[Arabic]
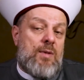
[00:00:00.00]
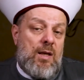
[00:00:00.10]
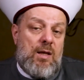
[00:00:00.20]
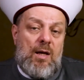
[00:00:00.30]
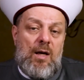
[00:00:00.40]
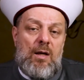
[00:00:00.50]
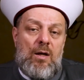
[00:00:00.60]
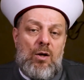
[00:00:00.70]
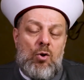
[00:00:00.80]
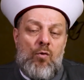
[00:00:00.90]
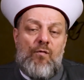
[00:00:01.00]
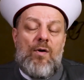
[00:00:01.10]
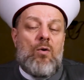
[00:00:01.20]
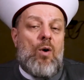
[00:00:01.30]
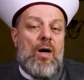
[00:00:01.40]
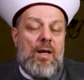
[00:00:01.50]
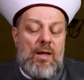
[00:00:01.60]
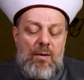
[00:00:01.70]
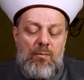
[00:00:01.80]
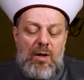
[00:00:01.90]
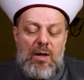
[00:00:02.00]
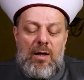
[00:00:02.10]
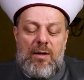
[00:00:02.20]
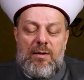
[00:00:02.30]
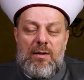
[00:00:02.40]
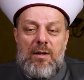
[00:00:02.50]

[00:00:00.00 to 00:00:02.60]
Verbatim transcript: تركه ينفق عليهم منها